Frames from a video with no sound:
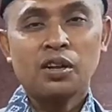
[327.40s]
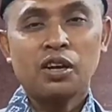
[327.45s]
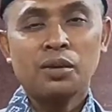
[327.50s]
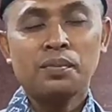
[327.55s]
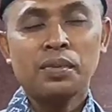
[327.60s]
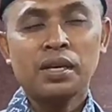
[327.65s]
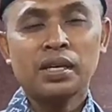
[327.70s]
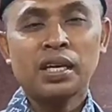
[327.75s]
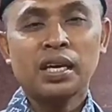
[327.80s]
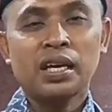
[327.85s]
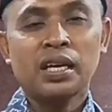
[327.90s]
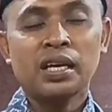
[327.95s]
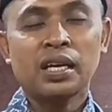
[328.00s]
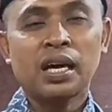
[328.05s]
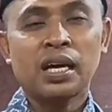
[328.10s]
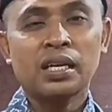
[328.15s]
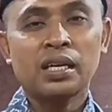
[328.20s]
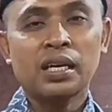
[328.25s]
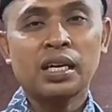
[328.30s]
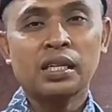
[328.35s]
Allah
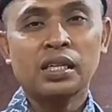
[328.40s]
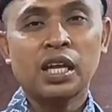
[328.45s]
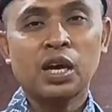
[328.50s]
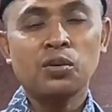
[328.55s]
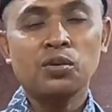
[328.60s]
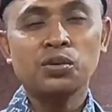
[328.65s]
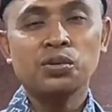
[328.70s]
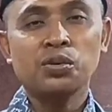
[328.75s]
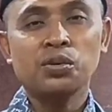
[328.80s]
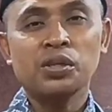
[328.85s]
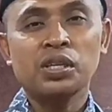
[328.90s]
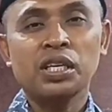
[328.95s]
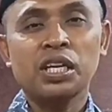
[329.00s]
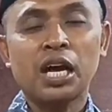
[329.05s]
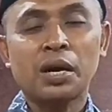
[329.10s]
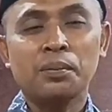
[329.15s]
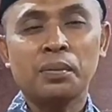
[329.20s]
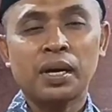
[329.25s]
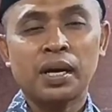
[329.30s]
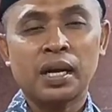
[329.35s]
menginginkan kita untuk
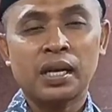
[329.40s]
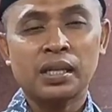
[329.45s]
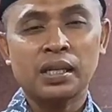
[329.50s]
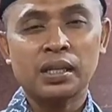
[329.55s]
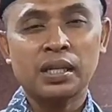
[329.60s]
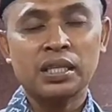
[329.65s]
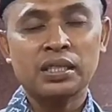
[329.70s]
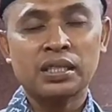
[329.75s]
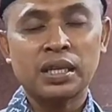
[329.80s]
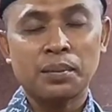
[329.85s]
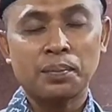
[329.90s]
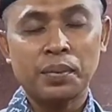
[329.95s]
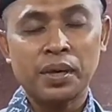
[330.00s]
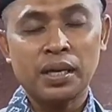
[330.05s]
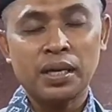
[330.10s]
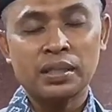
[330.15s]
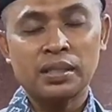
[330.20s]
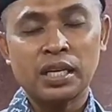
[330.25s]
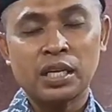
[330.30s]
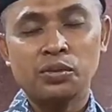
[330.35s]
tidak berhenti
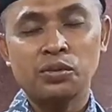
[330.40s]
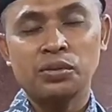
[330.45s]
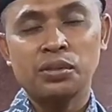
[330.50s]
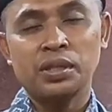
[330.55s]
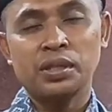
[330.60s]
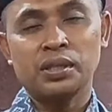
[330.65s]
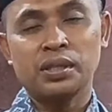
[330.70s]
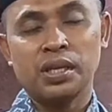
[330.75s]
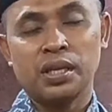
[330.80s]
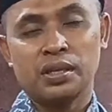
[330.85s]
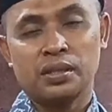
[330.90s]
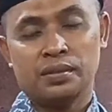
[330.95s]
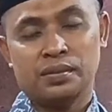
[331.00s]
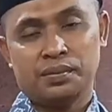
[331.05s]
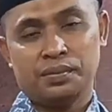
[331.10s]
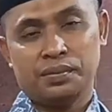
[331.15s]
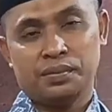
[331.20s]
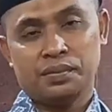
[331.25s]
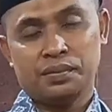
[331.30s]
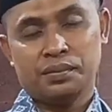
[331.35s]
sampai di satu titik
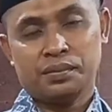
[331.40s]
